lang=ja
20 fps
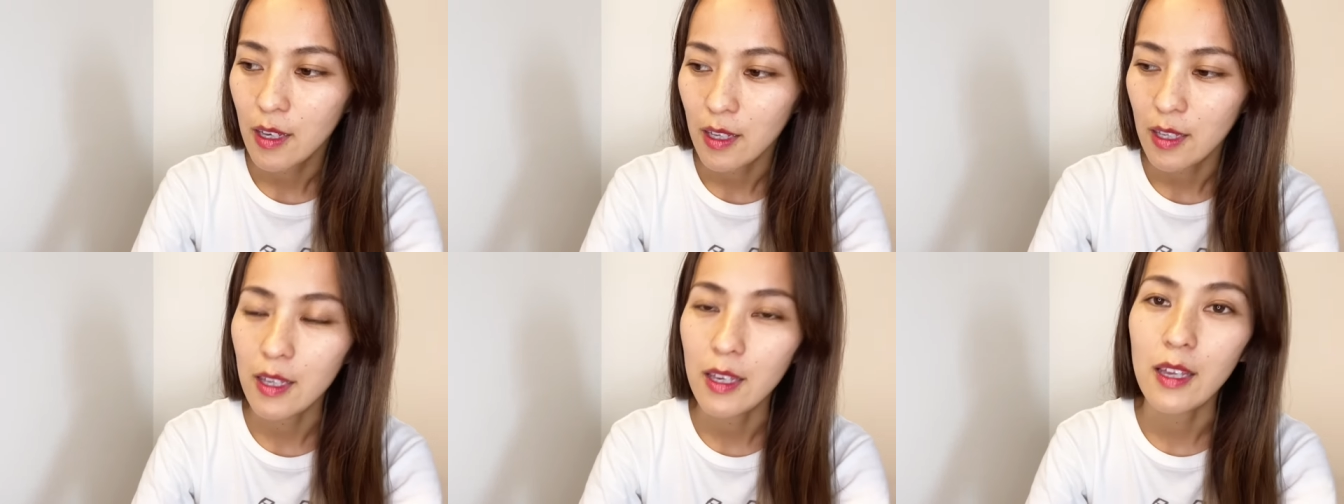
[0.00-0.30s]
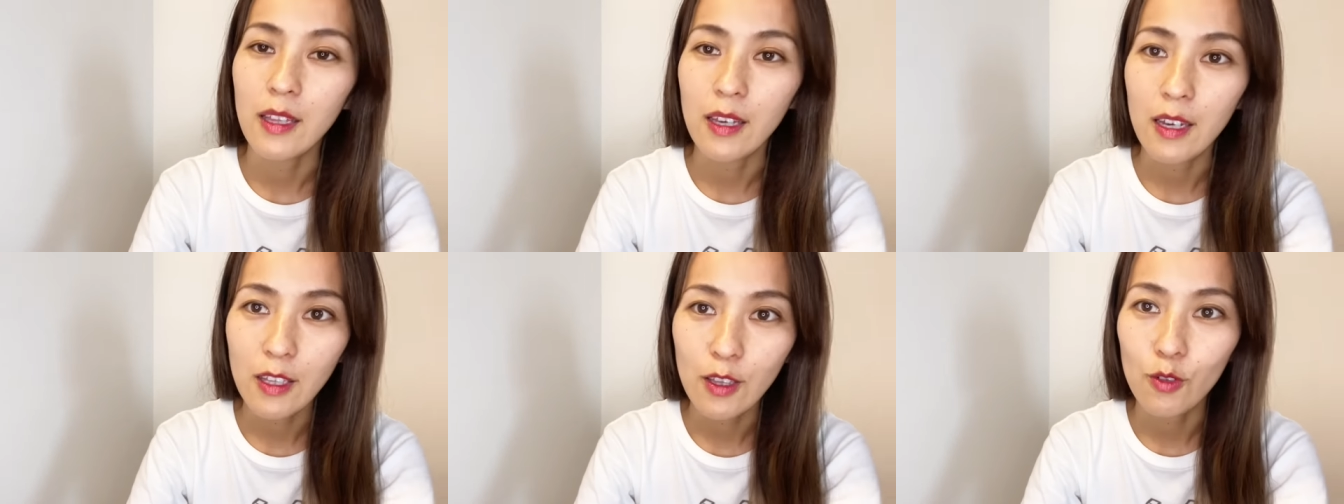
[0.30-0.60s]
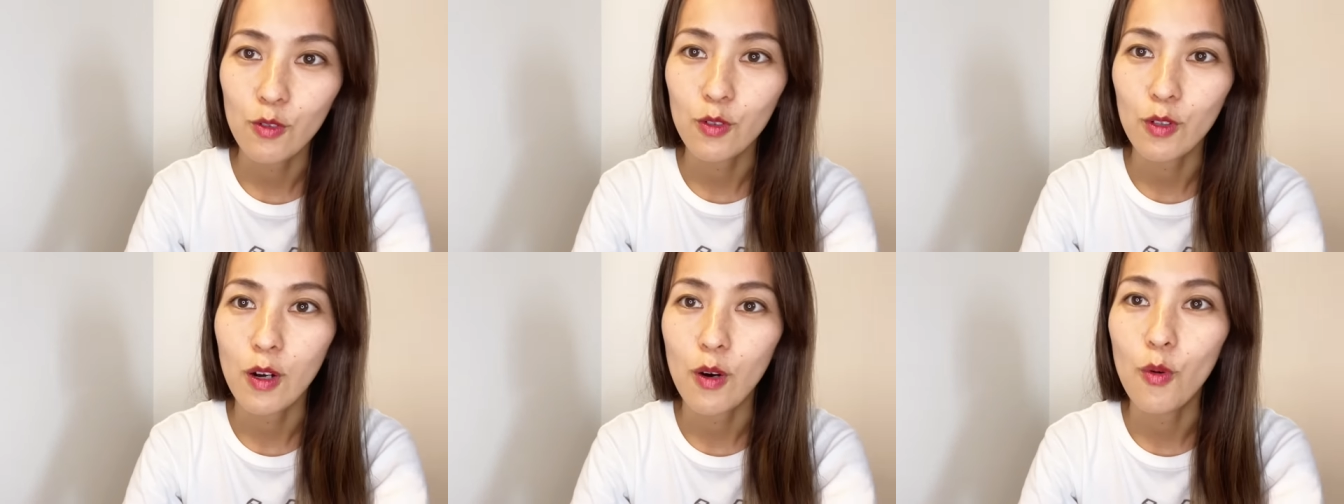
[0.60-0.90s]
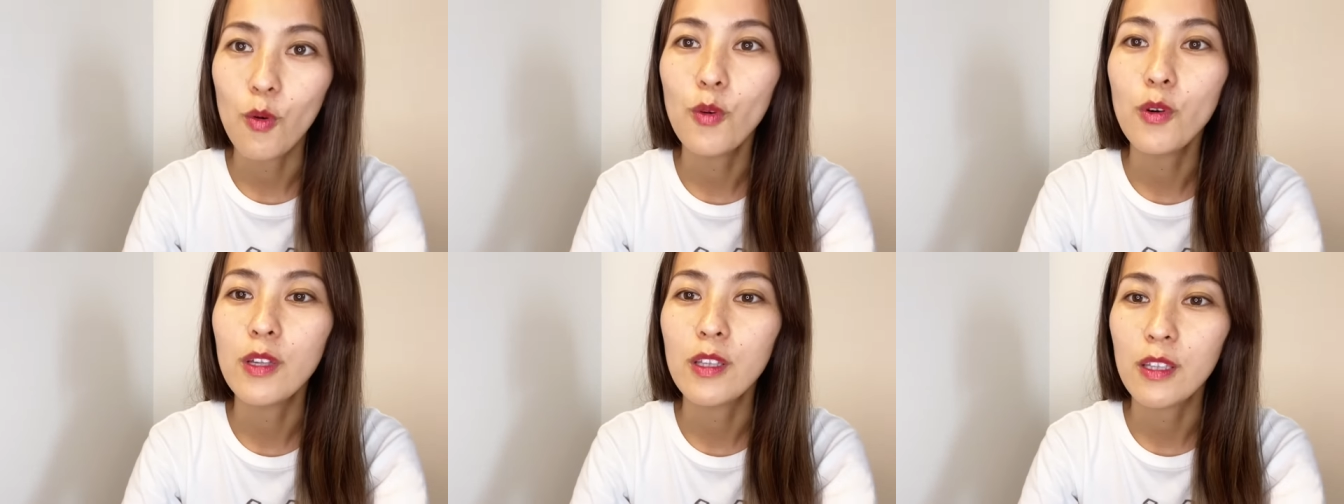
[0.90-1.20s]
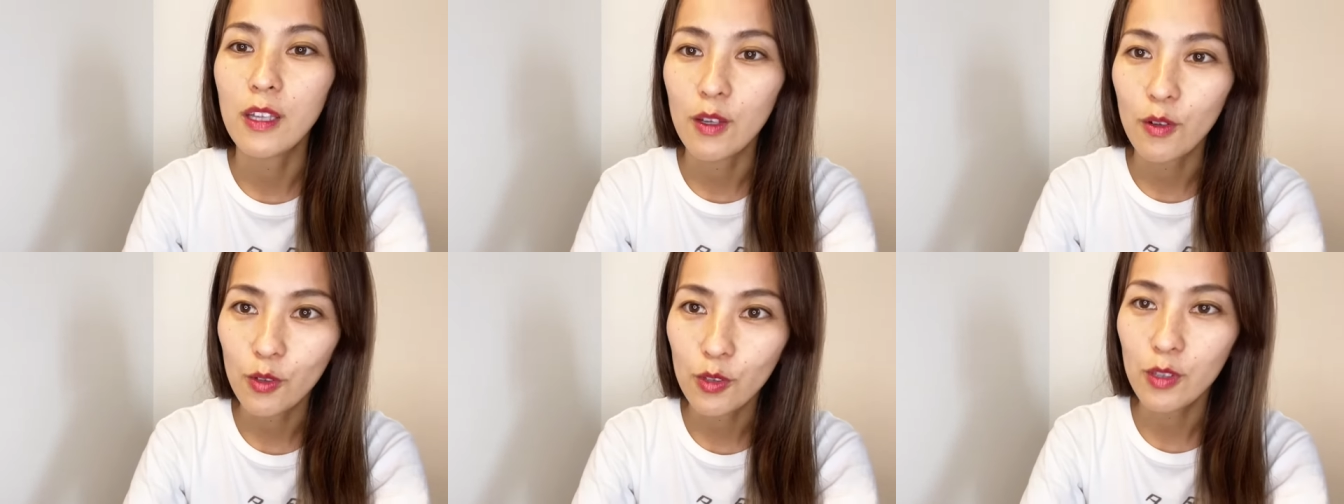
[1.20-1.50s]
言えないっていう人が多いん
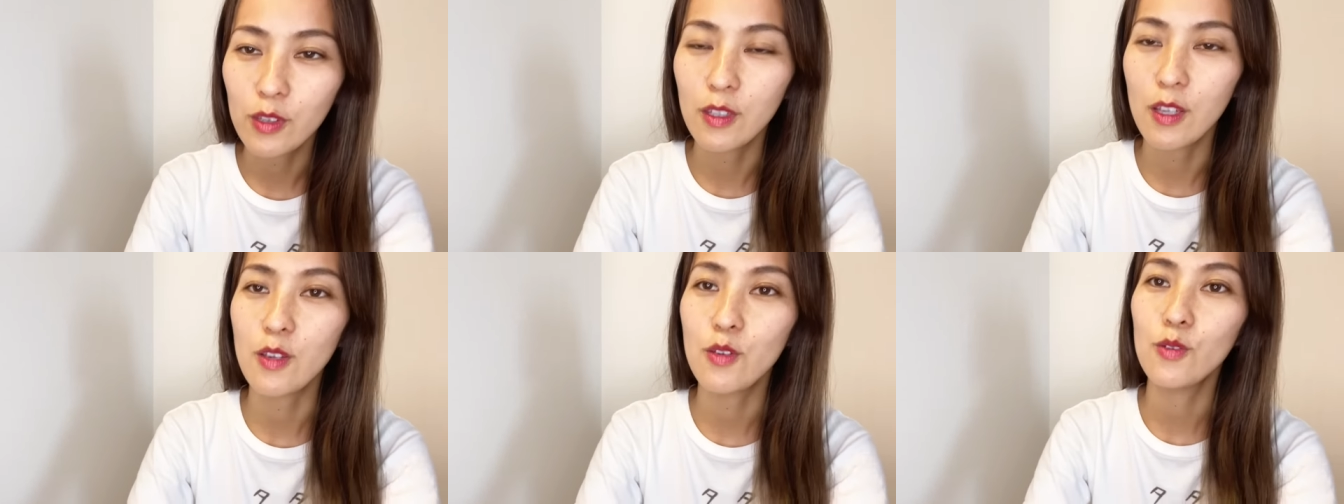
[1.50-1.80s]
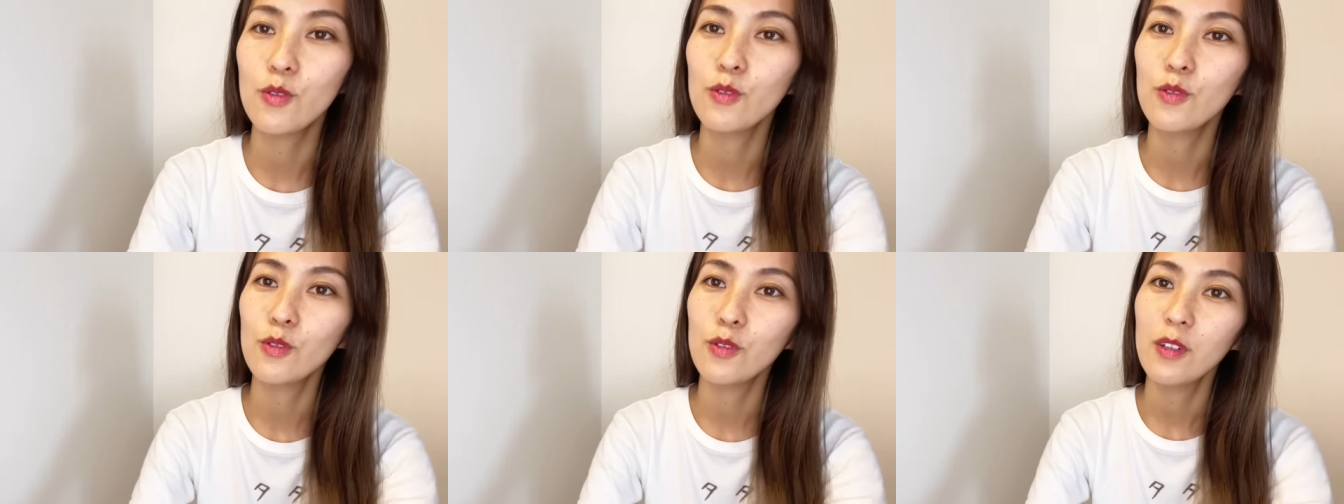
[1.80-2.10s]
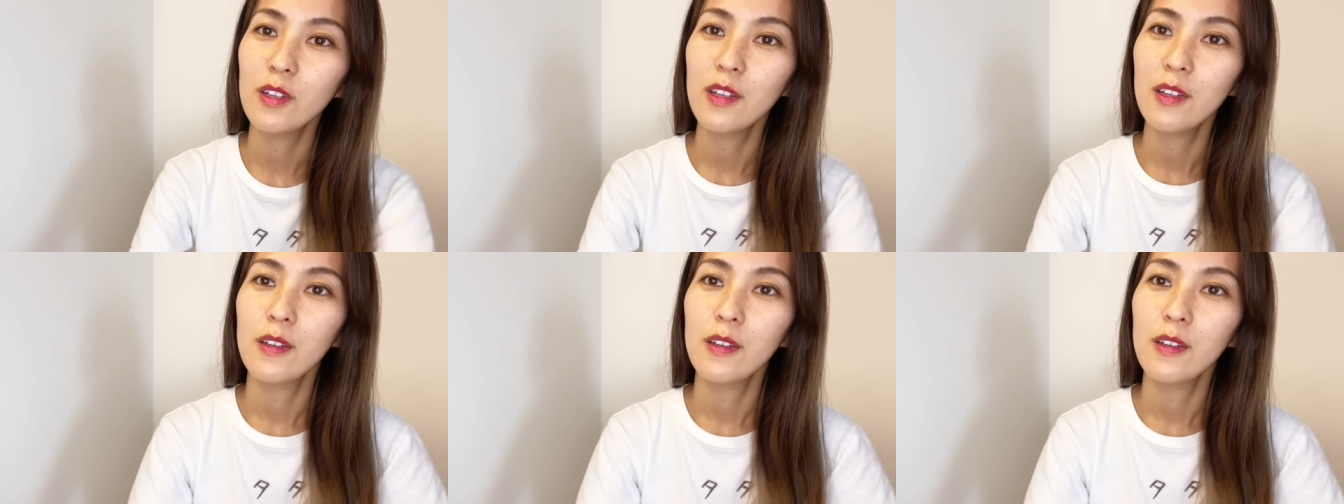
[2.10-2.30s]
だよっていう